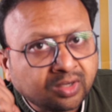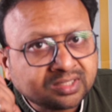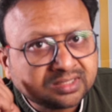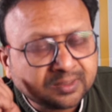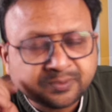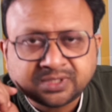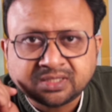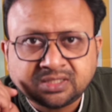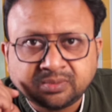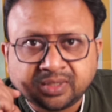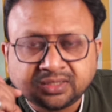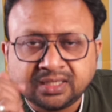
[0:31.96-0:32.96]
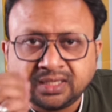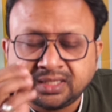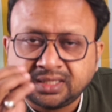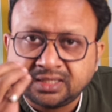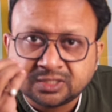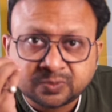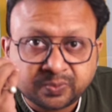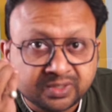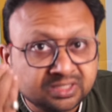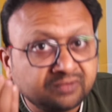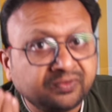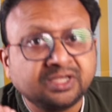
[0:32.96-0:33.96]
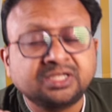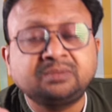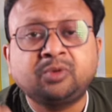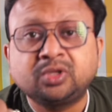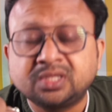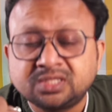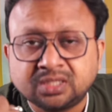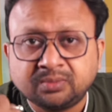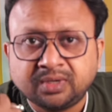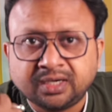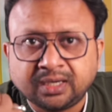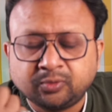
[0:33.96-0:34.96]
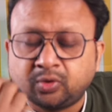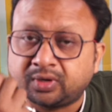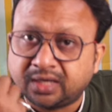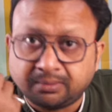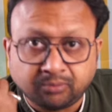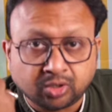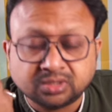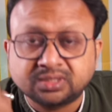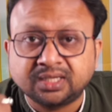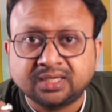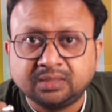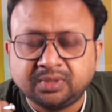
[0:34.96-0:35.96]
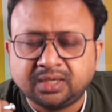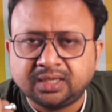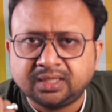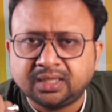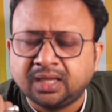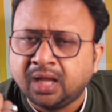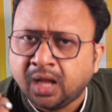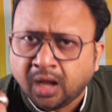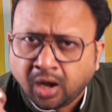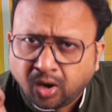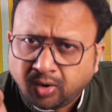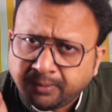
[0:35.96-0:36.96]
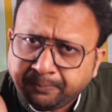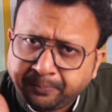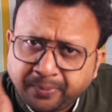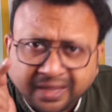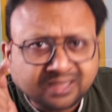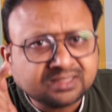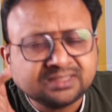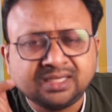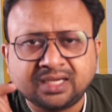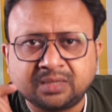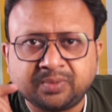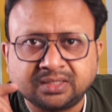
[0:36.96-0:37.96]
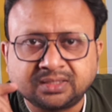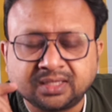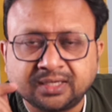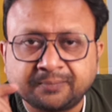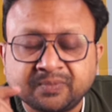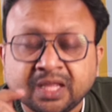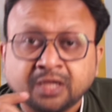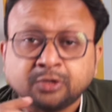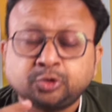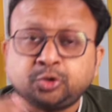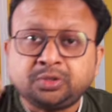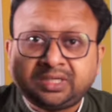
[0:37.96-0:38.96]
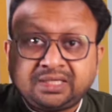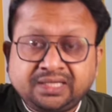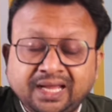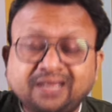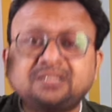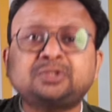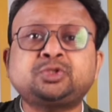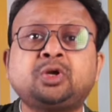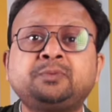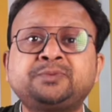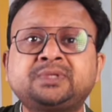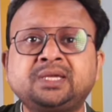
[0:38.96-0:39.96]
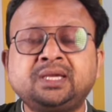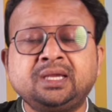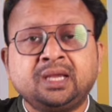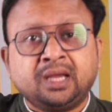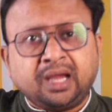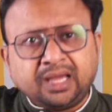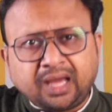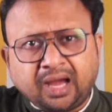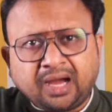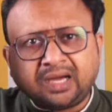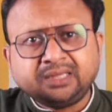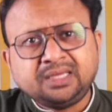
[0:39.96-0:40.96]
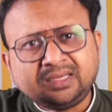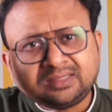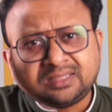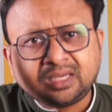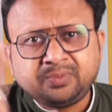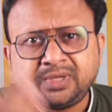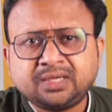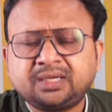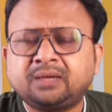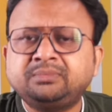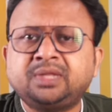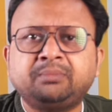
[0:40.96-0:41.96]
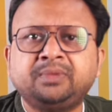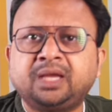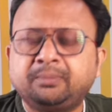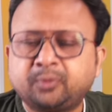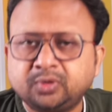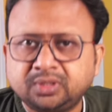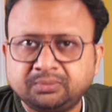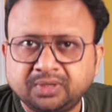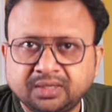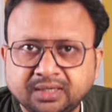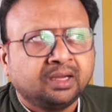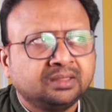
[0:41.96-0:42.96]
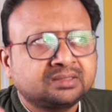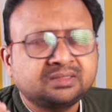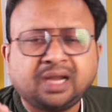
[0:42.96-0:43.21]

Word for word: और सबसे अच्छी बात यह है कि स्पेसिफिकेशन बहुत अच्छी मिल रही है आपको रैम बहुत तगड़ी मिल रही है और प्राइस की अगर बात करें तो डेस्कटॉप से आधे से भी कम दाम में आपको ये मिल रहे हैं